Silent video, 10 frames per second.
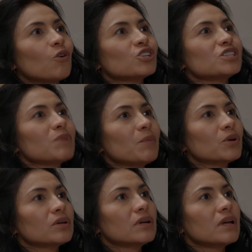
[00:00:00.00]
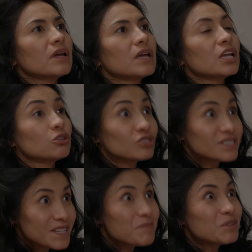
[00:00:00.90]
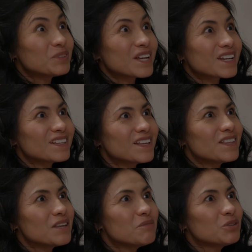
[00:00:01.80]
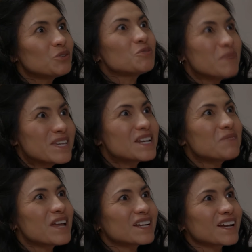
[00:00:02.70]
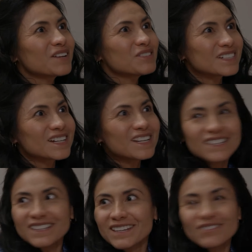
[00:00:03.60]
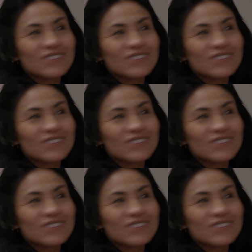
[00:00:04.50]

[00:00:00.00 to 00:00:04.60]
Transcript: Oye, mi amor, entonces dame tu tarjeta de débito y yo mañana voy al cajero a sacar el dinero.